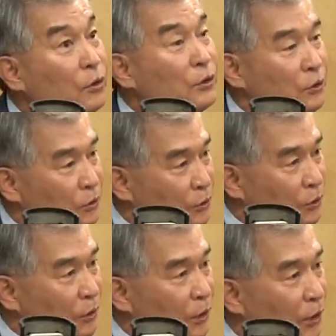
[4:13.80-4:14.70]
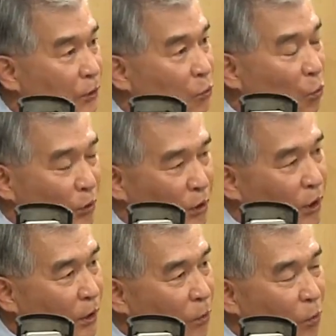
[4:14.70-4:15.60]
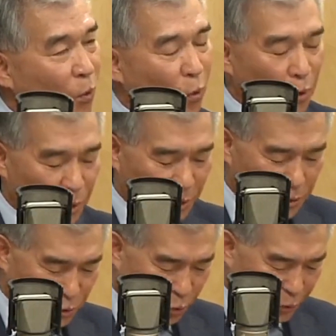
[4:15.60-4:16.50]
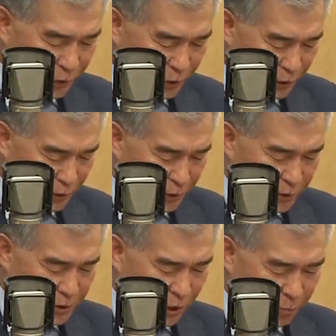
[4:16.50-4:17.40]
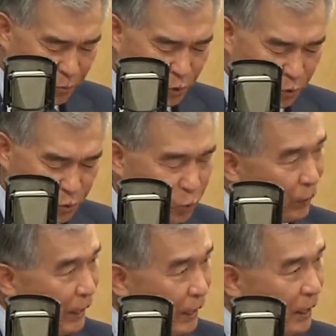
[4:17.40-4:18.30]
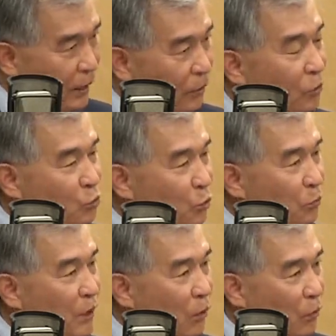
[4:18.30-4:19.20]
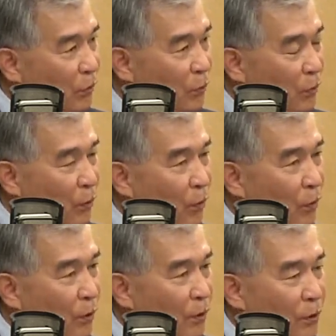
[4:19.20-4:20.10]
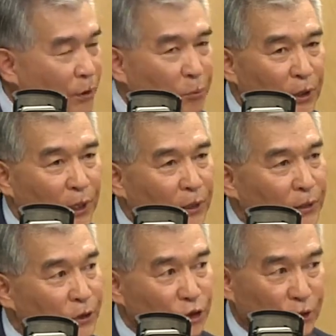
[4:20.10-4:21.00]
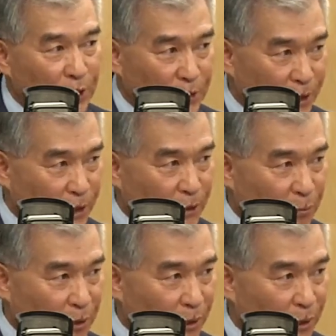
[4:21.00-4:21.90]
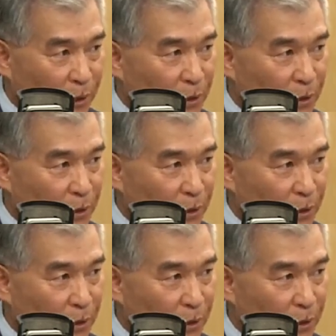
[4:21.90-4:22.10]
어제 그저께 논의를 했고 예. 소위 삼종 조례 를 준비하고 있고요. 오. 어. 이번 회기에 처리할 계획입니다.